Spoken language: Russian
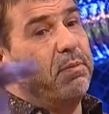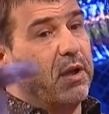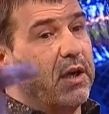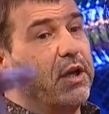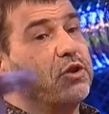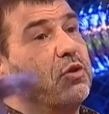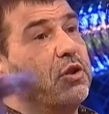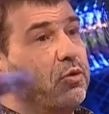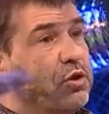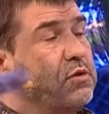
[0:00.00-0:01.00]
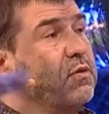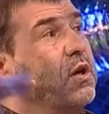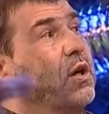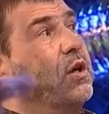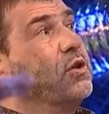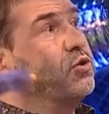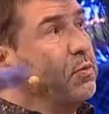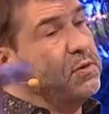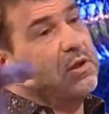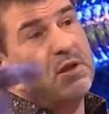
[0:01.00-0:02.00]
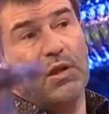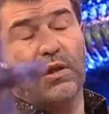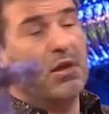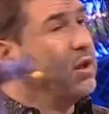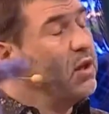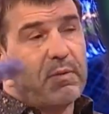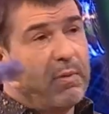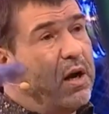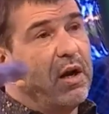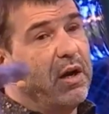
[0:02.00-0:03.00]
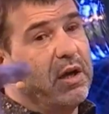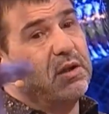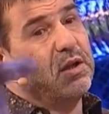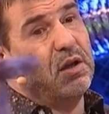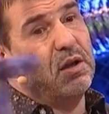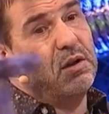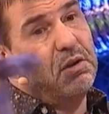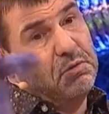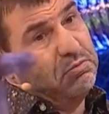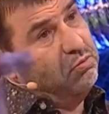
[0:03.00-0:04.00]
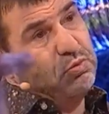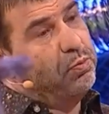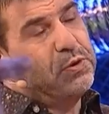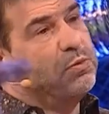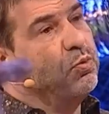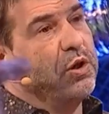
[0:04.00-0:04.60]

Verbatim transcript: полагая, что одиночество, собственно, это, это нормально. Это, ну почему